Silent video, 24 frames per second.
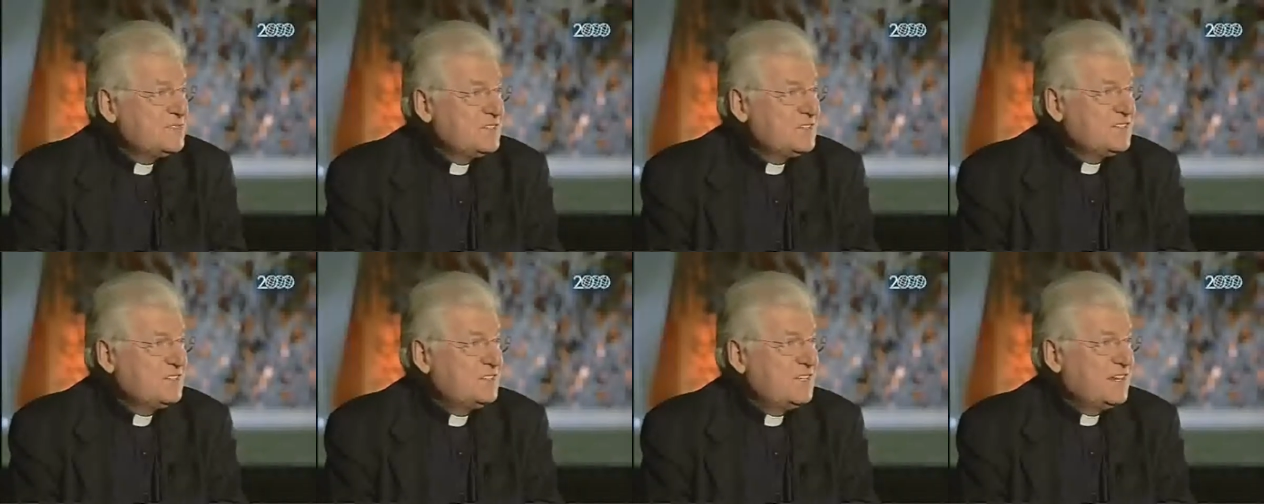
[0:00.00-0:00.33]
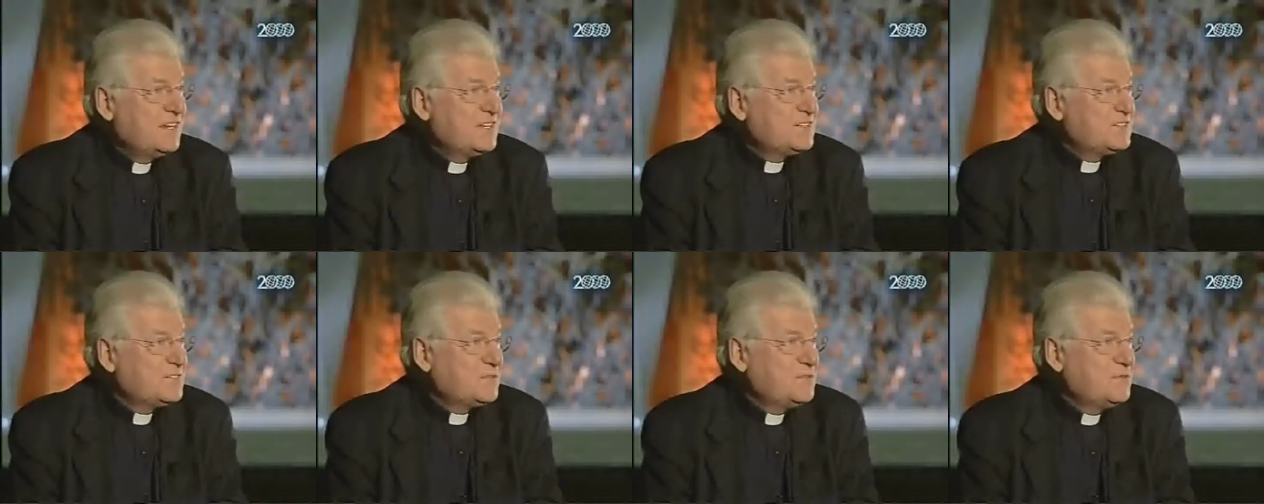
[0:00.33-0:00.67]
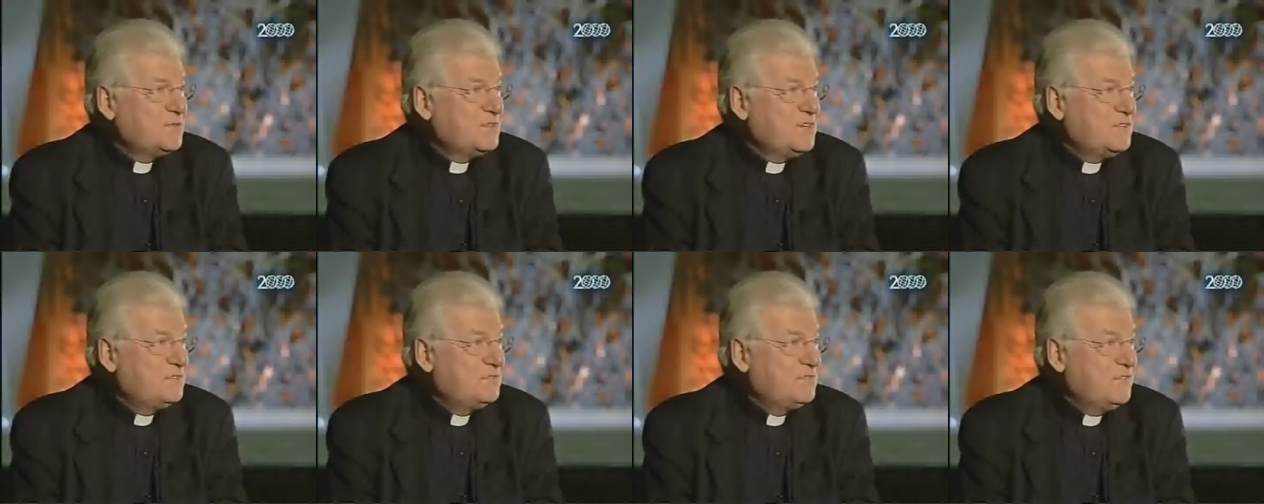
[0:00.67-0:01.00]
ci
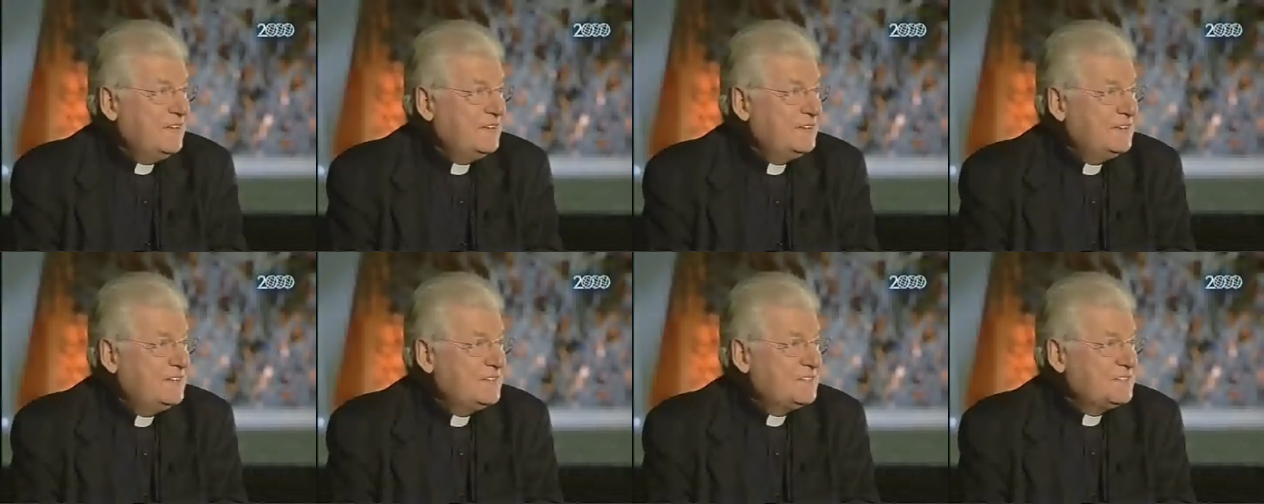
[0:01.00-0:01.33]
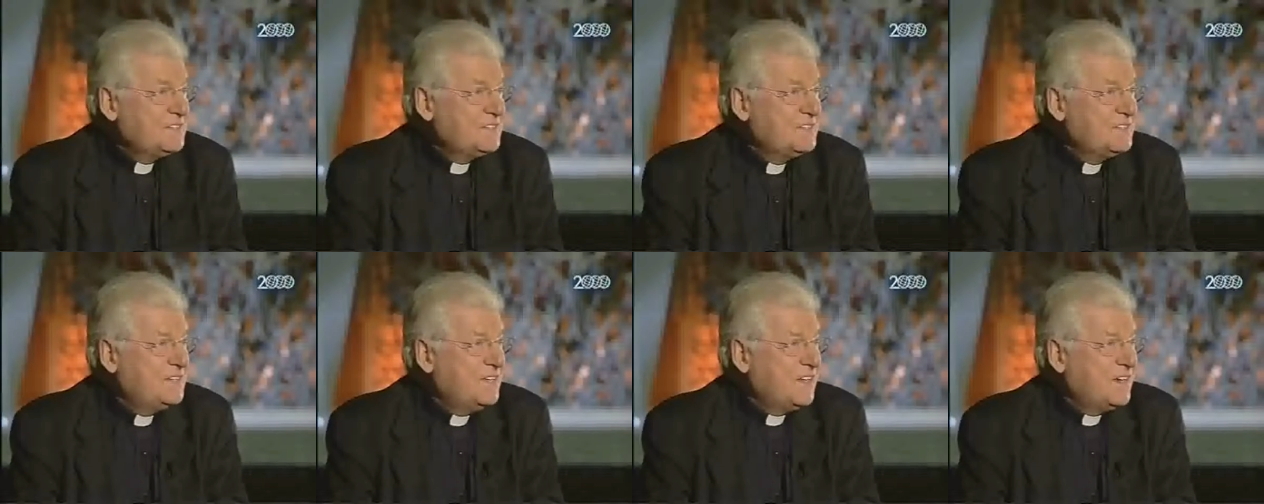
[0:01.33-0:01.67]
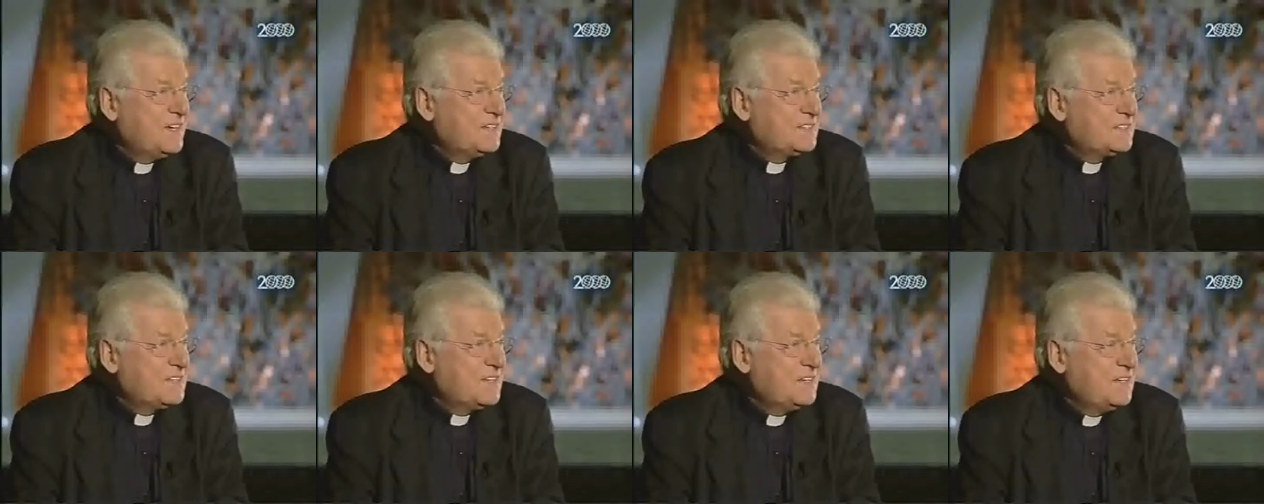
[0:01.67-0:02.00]
interessano gli affetti, ci
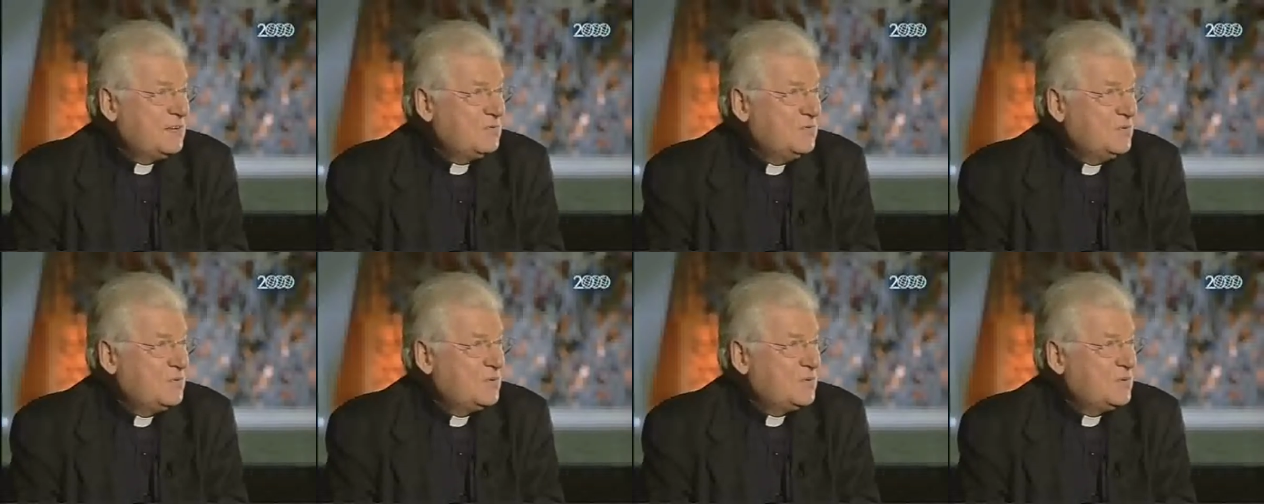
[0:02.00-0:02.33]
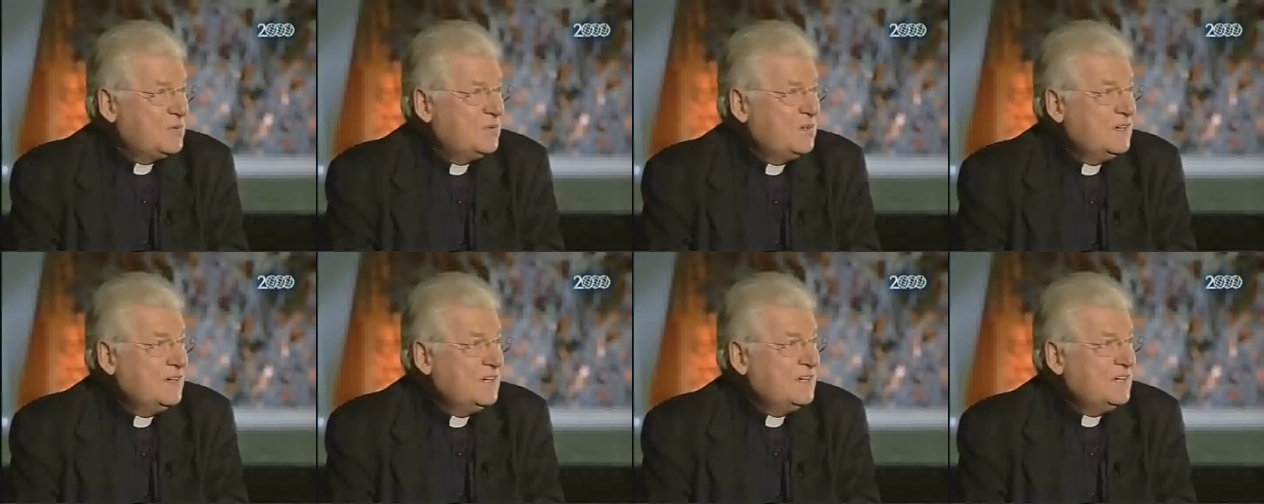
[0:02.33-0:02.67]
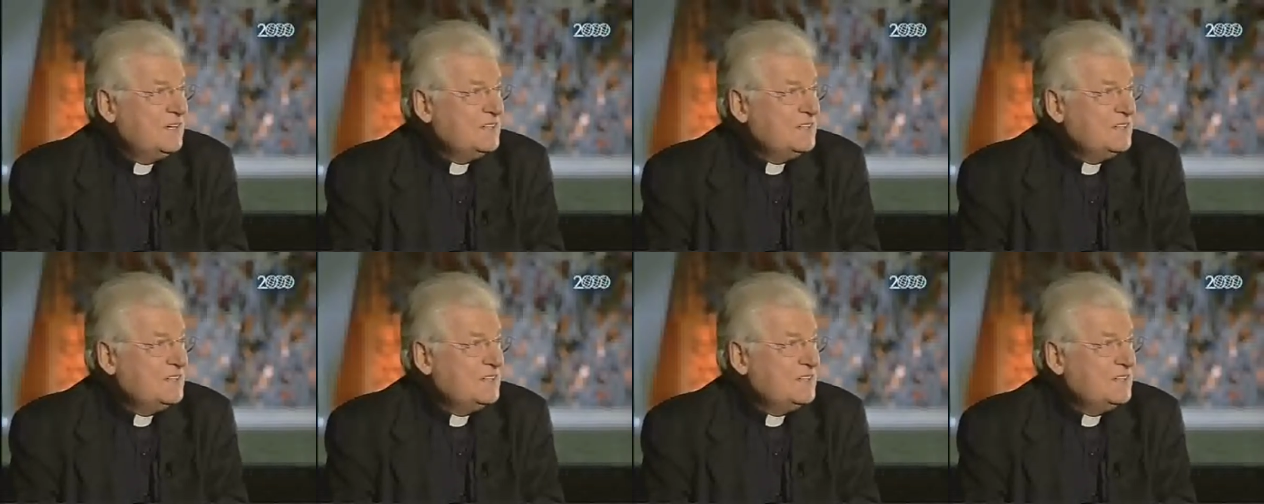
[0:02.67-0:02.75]
interessa il lavoro,